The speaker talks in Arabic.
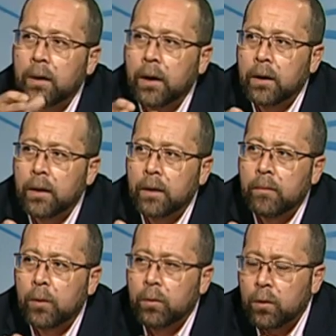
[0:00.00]
يعني
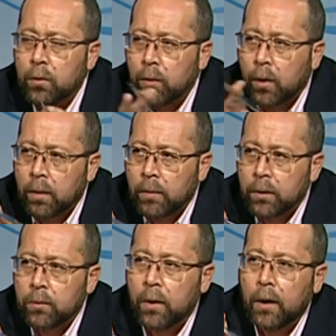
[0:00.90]
الموضوع كله على
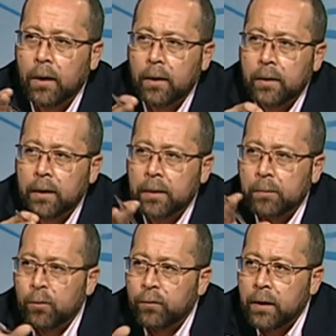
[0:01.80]
بعضه
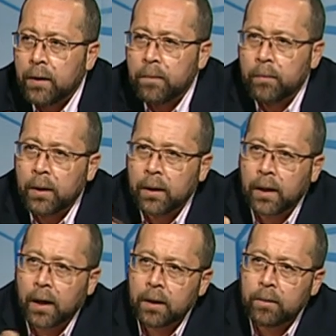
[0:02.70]
مفيد
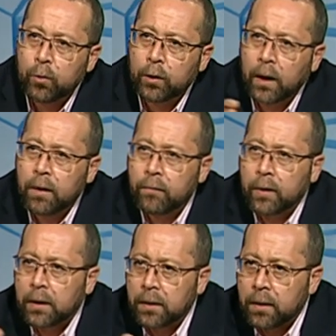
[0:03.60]
من جهات
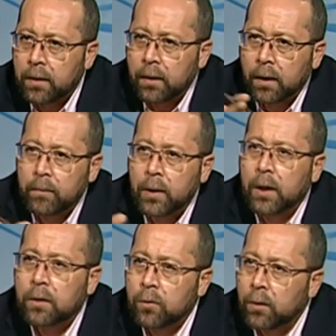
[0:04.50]
مختلفة كتير يعني طبعًا
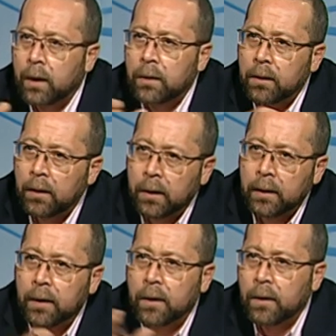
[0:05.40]
منها سرعة طبعًا
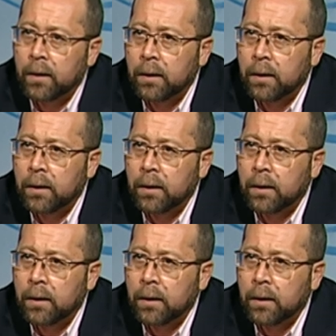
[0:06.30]
الأداء